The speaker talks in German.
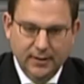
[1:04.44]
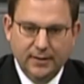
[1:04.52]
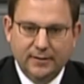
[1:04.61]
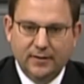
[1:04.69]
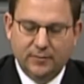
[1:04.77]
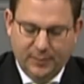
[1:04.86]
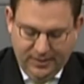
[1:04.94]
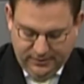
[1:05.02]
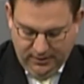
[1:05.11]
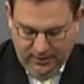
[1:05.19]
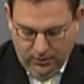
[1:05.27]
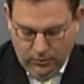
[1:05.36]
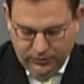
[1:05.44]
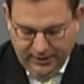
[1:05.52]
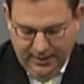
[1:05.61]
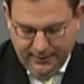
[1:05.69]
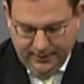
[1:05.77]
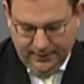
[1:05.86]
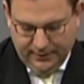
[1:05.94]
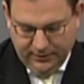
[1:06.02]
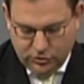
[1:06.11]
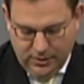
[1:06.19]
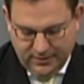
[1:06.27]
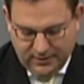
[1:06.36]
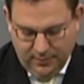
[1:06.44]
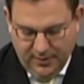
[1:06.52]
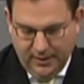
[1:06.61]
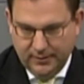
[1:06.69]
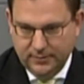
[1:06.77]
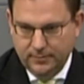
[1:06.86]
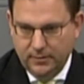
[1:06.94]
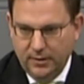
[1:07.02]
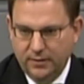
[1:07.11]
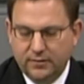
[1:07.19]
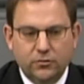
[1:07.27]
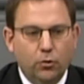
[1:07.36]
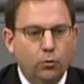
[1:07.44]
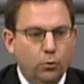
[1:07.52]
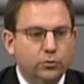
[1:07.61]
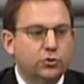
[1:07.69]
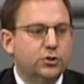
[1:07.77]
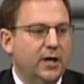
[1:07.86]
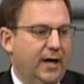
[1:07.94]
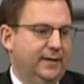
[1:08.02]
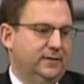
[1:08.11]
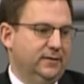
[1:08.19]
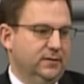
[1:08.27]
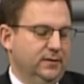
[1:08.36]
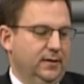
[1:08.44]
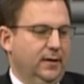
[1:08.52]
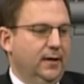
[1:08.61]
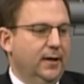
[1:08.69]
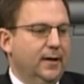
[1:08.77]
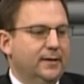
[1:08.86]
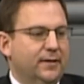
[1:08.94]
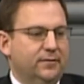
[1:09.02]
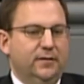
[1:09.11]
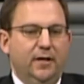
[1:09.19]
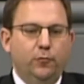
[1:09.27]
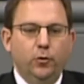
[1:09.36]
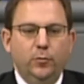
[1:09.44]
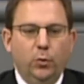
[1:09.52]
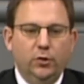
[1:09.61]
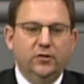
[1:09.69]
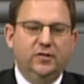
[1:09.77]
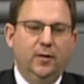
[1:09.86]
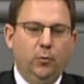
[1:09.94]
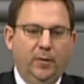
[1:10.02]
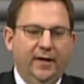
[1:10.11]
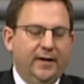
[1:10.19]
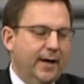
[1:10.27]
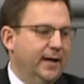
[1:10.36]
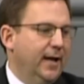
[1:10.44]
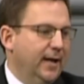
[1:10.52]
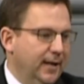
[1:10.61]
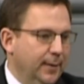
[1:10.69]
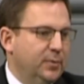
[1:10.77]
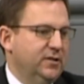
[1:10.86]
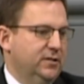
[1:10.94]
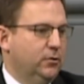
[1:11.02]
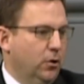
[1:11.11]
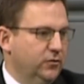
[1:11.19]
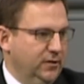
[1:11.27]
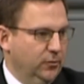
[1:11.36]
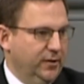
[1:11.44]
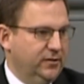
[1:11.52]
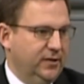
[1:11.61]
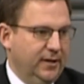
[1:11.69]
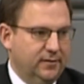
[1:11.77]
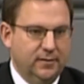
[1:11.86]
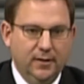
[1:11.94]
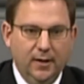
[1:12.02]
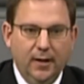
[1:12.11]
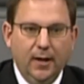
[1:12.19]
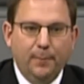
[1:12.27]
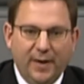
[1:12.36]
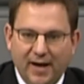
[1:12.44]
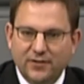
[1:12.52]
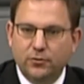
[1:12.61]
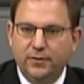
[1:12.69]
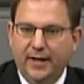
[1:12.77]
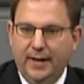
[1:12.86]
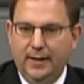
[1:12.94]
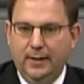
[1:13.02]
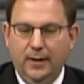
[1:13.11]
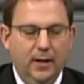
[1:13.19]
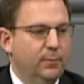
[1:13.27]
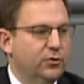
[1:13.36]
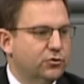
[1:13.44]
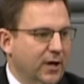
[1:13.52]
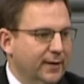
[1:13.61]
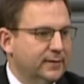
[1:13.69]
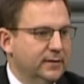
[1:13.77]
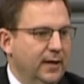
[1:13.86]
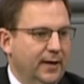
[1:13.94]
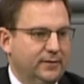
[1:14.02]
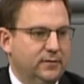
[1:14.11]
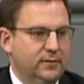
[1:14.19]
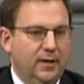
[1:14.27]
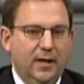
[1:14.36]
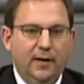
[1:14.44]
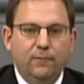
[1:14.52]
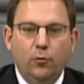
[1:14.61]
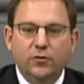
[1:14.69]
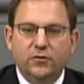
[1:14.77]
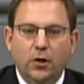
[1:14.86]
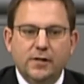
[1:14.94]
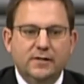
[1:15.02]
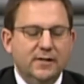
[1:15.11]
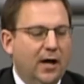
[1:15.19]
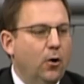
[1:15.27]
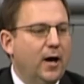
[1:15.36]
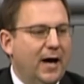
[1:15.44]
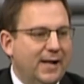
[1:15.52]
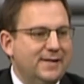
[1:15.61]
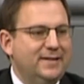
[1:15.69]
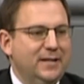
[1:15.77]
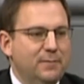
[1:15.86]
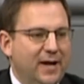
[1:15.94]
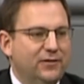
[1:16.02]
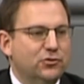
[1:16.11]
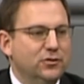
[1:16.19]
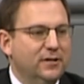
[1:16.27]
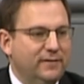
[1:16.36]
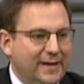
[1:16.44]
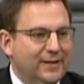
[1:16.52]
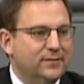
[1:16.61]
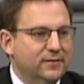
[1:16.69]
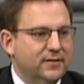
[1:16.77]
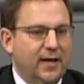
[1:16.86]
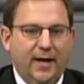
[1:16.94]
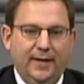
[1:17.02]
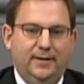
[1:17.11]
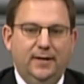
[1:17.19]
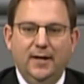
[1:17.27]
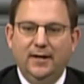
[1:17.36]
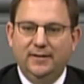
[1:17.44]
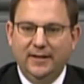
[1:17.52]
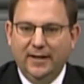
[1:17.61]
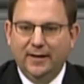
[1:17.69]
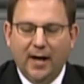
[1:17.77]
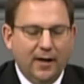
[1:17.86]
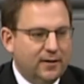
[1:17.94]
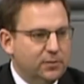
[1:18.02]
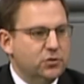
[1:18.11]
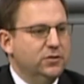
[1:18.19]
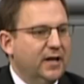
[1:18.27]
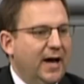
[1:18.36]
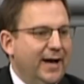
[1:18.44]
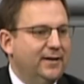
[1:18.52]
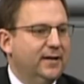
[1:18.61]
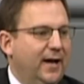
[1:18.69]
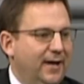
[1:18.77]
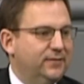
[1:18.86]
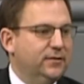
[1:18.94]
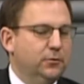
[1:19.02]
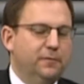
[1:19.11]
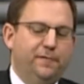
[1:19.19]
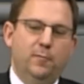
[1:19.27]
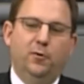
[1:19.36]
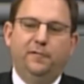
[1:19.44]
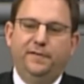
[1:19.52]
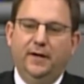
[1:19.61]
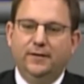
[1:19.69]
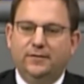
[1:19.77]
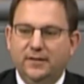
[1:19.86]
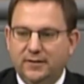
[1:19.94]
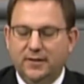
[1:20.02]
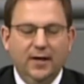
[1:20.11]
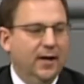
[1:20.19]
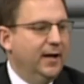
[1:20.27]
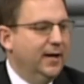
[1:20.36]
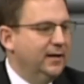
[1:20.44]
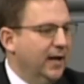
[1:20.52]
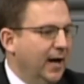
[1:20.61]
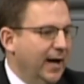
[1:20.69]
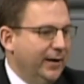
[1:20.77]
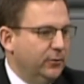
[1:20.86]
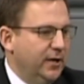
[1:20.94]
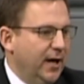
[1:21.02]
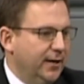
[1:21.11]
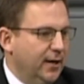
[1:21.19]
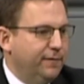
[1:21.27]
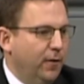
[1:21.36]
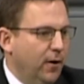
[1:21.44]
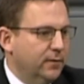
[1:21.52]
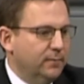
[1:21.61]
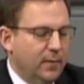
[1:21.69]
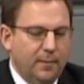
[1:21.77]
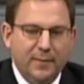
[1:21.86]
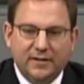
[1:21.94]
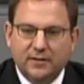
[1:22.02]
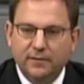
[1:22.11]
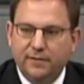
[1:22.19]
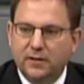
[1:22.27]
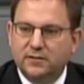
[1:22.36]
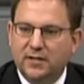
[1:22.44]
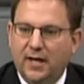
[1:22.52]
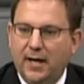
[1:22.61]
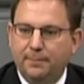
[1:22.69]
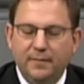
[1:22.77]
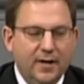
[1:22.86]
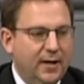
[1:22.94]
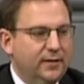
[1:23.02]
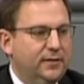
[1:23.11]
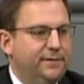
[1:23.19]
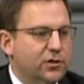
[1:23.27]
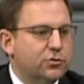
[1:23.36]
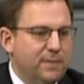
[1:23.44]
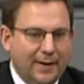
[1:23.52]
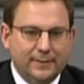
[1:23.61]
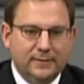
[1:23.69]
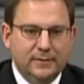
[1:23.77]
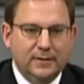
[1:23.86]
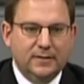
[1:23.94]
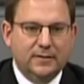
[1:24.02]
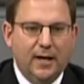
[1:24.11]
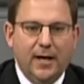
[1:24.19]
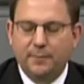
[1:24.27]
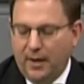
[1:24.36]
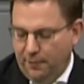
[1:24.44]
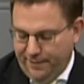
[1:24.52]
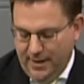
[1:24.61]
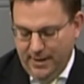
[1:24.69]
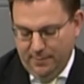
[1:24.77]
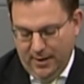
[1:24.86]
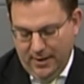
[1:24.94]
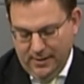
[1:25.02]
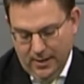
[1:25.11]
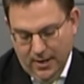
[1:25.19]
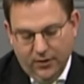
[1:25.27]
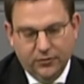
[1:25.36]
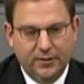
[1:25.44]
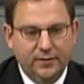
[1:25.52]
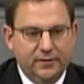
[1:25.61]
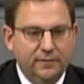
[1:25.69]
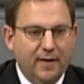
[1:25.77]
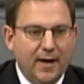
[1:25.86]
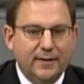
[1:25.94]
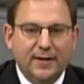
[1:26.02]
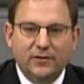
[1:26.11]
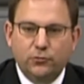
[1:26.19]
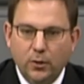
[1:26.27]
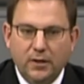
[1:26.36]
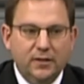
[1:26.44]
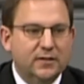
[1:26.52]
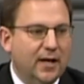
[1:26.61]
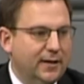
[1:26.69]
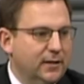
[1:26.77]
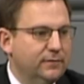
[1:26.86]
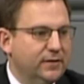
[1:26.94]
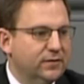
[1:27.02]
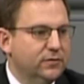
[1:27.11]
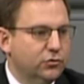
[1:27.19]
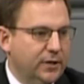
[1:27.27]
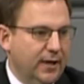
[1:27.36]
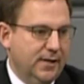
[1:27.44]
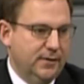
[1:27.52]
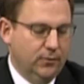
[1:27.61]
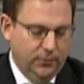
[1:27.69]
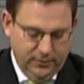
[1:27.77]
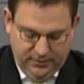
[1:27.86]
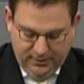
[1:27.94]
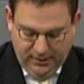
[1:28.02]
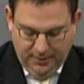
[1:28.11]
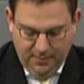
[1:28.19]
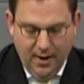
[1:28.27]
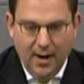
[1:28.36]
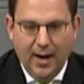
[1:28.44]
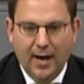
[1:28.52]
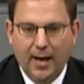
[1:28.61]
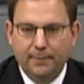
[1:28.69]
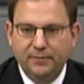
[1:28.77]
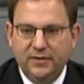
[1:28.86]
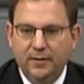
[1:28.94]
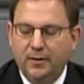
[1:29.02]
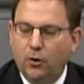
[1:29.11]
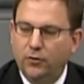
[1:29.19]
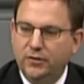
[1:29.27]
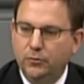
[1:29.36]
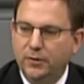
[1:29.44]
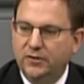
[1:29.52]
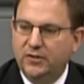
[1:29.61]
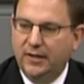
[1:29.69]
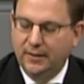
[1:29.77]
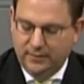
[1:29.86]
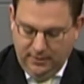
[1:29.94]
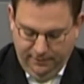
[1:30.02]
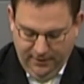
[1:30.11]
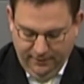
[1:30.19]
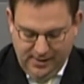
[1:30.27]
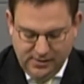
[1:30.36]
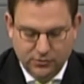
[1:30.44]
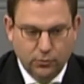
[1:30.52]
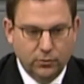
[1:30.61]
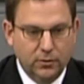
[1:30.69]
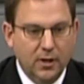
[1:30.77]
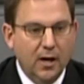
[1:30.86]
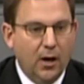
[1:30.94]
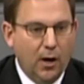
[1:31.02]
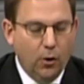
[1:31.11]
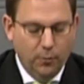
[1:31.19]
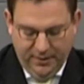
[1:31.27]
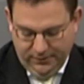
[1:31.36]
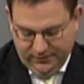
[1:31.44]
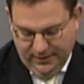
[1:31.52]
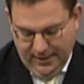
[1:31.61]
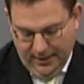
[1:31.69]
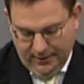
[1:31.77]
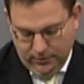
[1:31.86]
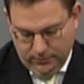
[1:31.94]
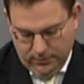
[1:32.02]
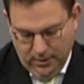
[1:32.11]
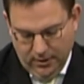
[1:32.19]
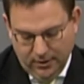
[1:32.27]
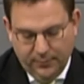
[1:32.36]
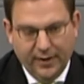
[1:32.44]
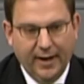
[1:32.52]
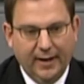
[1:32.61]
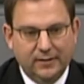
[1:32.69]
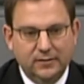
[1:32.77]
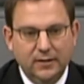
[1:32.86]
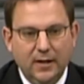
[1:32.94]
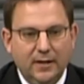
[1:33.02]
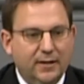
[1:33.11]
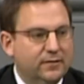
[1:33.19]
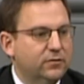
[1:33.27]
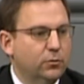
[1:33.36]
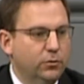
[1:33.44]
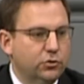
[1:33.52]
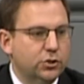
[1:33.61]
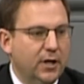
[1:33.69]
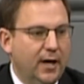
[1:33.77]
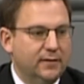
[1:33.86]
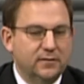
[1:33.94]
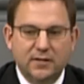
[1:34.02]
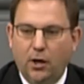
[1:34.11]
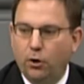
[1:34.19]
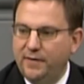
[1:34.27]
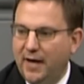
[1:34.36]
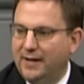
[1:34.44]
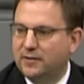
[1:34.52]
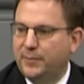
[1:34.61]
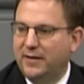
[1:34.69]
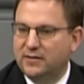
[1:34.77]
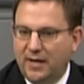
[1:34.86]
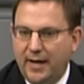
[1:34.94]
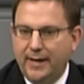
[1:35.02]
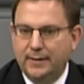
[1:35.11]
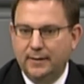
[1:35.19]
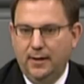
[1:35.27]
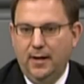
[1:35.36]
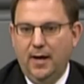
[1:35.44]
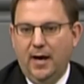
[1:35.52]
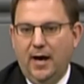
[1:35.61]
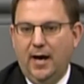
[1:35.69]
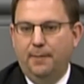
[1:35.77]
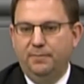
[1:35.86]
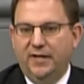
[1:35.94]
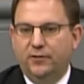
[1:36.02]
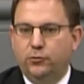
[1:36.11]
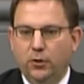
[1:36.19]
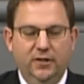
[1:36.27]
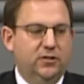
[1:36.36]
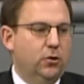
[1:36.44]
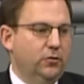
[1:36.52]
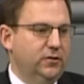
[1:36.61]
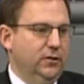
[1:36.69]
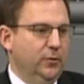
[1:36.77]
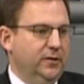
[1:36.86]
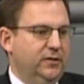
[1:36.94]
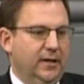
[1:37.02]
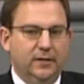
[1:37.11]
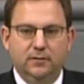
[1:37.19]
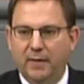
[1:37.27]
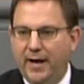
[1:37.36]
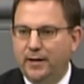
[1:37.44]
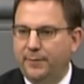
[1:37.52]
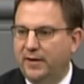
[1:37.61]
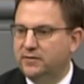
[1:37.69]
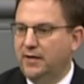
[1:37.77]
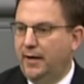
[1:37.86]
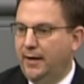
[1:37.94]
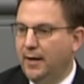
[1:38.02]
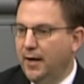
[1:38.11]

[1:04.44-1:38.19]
das besser und der andere das schlechter macht. Es ist doch unstreitig, dass in der frühen Bundesrepublik eine erhebliche Kontinuität personell bestanden hat. Wo sollten auch all die Menschen gewesen sein, die zwischen 33 und 45 in der einen oder anderen Form mitgewirkt haben. Sie verschwanden nicht einmal auf einmal, sondern sie waren natürlich an gewissen Stellen und ähm, haben die Kontinuität in Verwaltungen, auch Ministerien geprägt. Das ist unstreitig. Auch wir als Parteien haben natürlich Kontinuitäten. Meine Partei